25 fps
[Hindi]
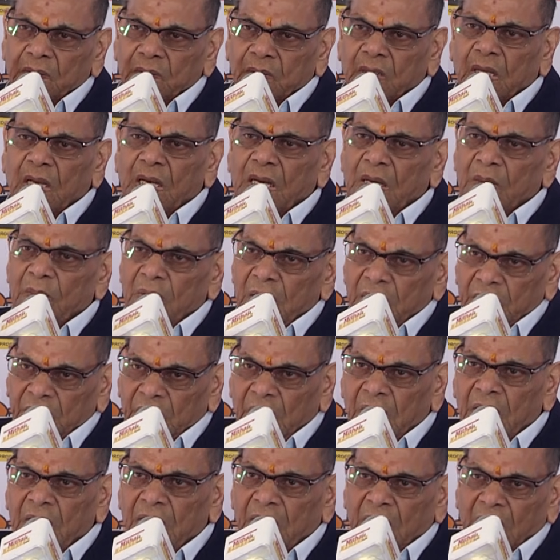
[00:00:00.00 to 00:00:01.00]
तेली मतलब
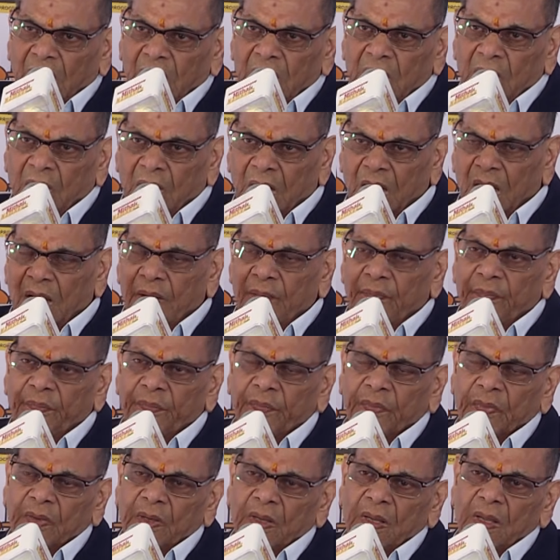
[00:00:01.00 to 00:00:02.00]
तेल निकालने वाला
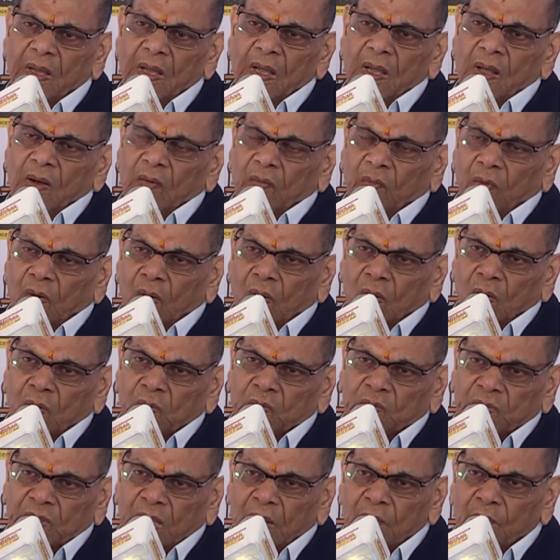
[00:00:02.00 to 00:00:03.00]
वो
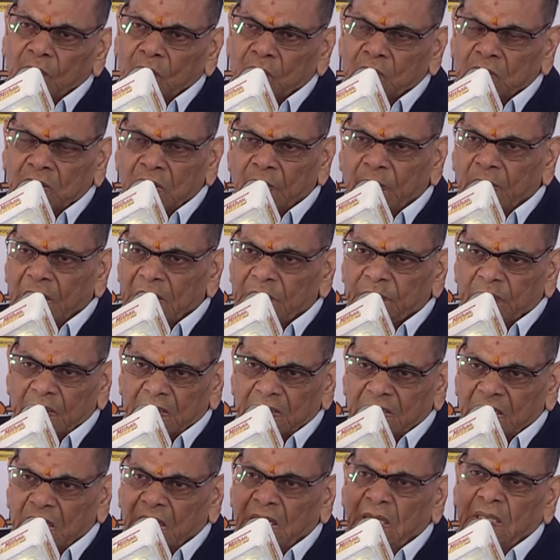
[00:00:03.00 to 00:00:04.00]
उस टाइम उसके पास
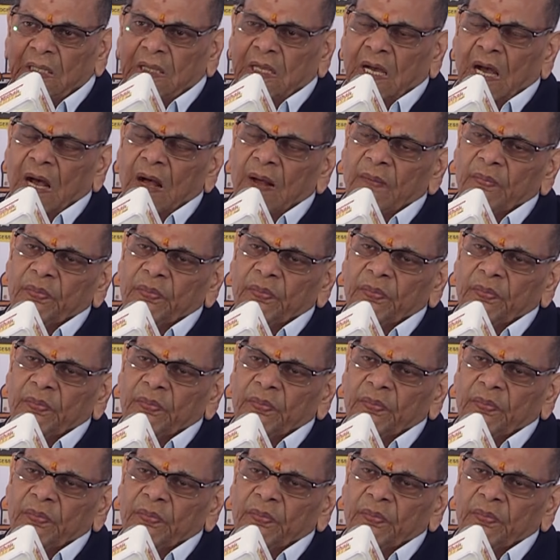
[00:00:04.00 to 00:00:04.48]
पैसा नहीं था